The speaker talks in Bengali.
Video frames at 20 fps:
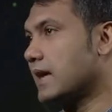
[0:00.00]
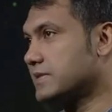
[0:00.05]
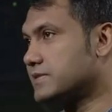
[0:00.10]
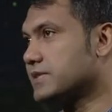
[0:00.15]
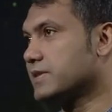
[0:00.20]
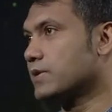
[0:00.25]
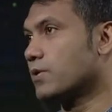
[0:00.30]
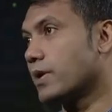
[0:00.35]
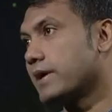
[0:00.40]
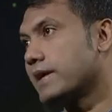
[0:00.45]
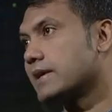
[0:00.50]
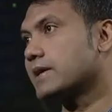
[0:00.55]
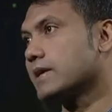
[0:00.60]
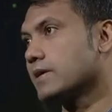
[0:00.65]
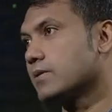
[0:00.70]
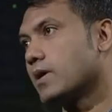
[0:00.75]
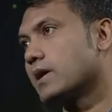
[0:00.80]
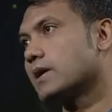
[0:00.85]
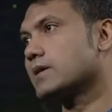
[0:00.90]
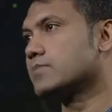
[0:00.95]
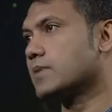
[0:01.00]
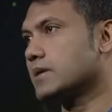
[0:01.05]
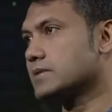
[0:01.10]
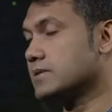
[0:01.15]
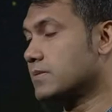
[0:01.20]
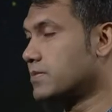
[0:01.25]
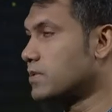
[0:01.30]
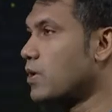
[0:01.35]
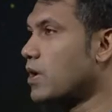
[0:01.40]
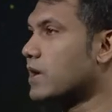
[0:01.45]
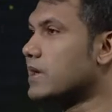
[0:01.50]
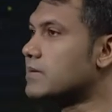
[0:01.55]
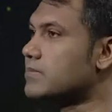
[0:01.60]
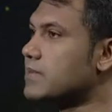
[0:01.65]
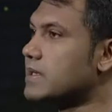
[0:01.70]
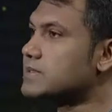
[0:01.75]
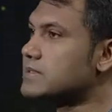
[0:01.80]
আছে অনেকেই অনেক বাচ্চা এবং অনেক